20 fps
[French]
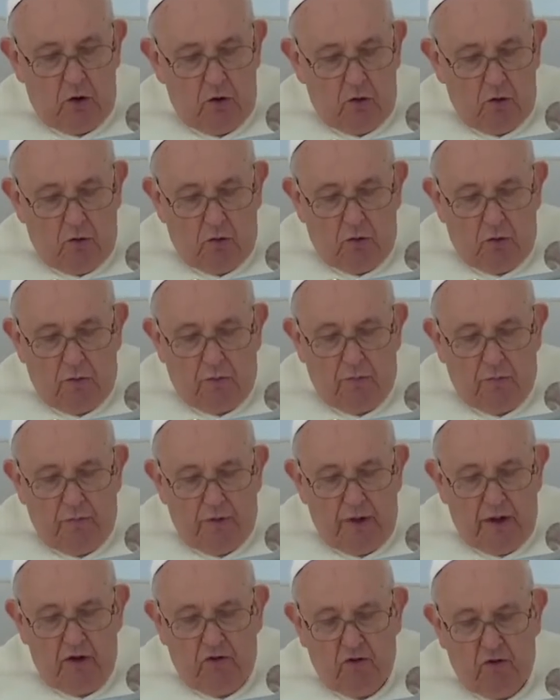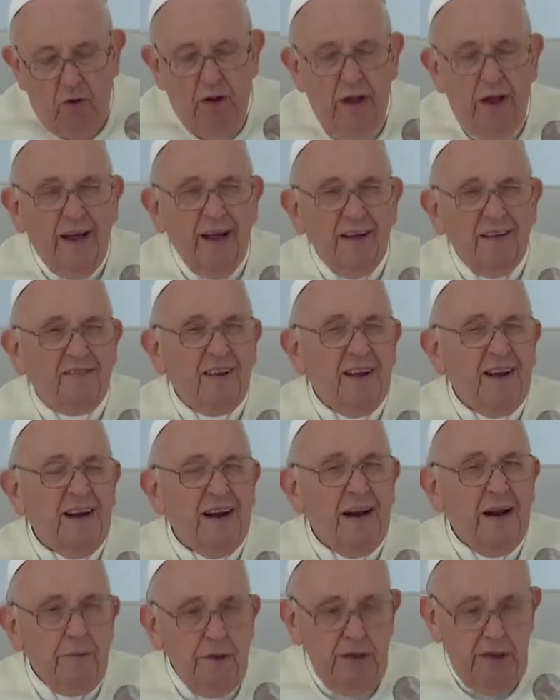Et tout ce que
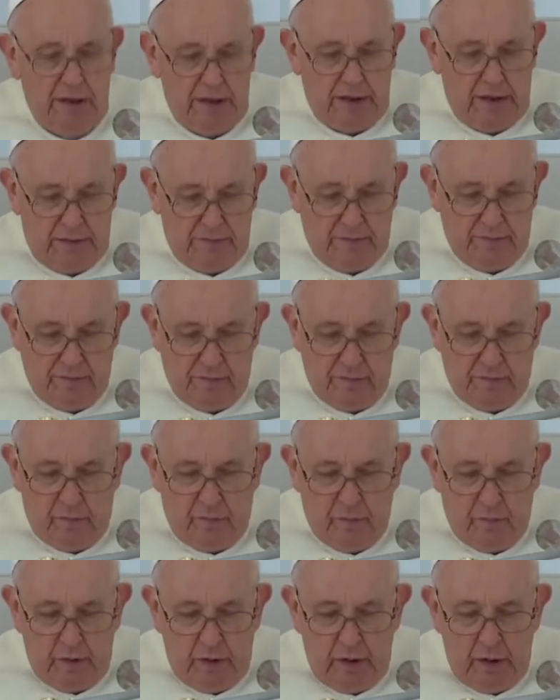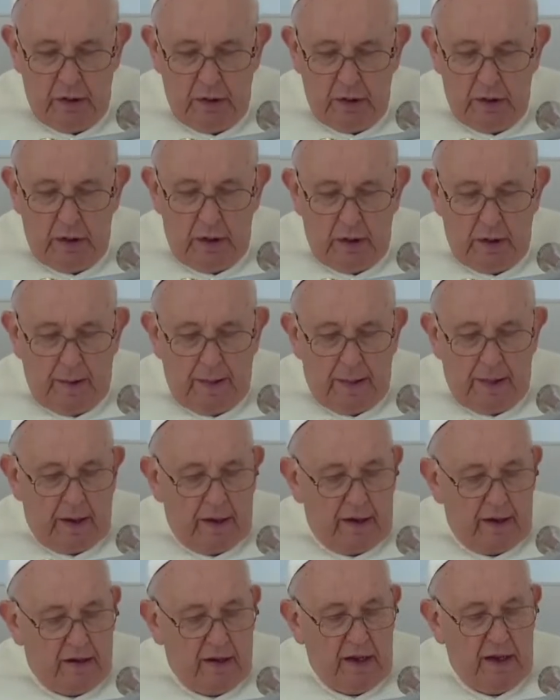nous devons faire euh, dans la vie
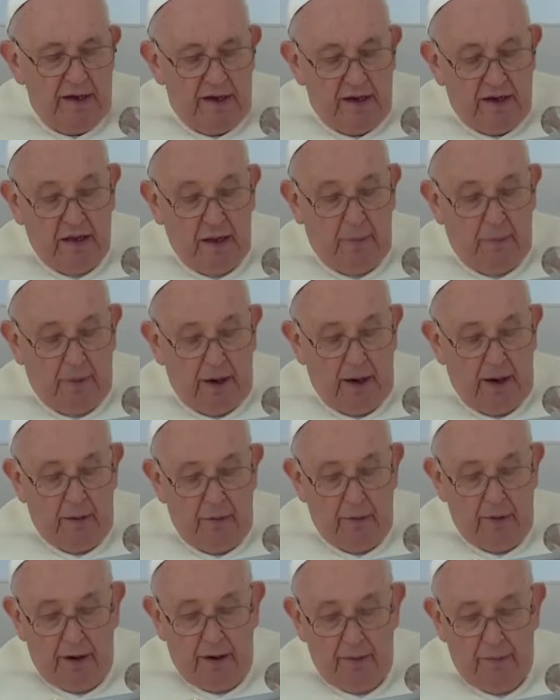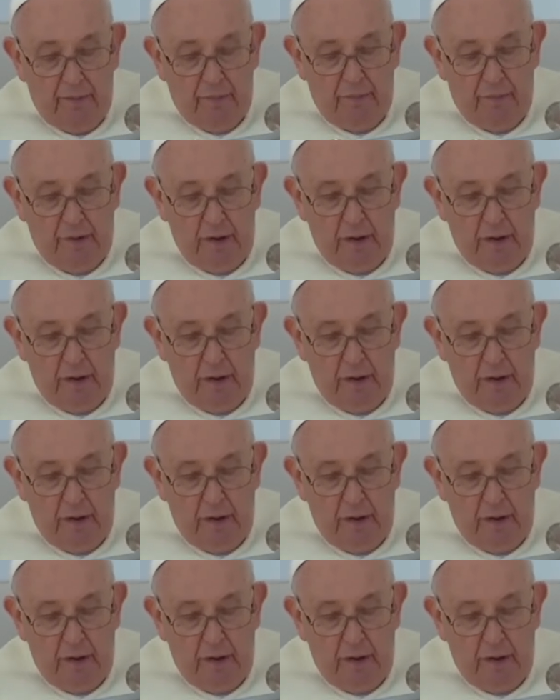se retrouve dans ce mot.